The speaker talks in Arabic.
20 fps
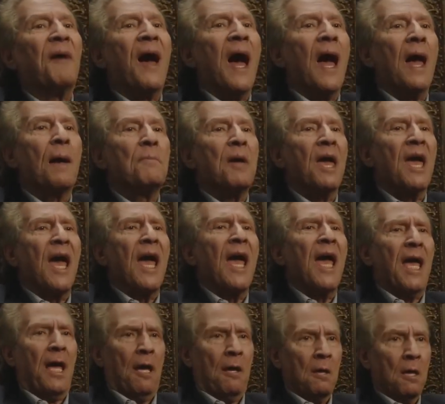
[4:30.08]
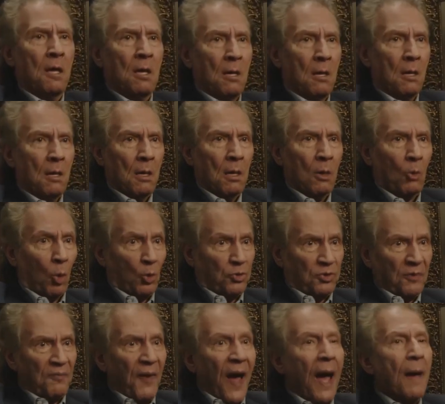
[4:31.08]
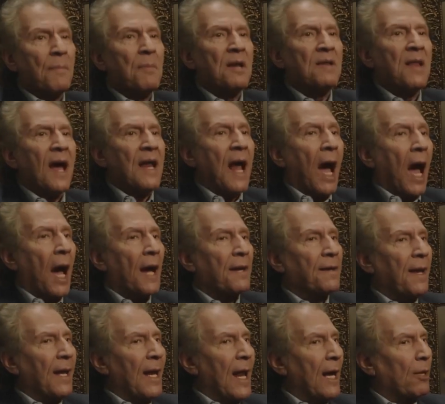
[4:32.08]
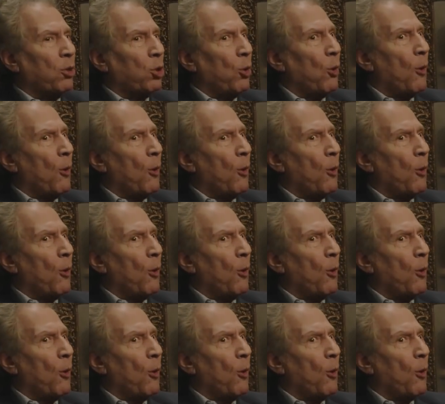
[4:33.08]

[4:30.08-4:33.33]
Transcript: فاهم ايه كنت فاهم ان انا هجيلك